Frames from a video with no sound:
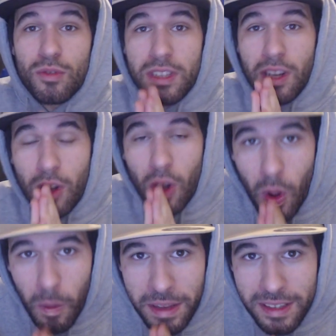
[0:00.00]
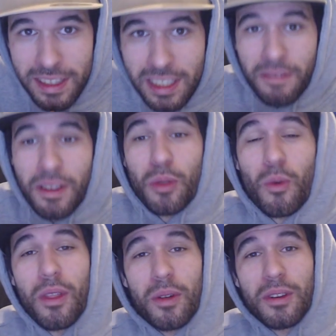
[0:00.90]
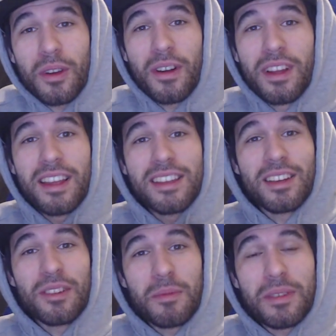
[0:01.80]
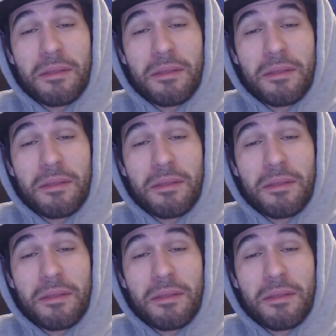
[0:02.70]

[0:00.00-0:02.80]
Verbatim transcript: Je vous dis un grand merci, ça vient droit dans le coeur Sérieusement,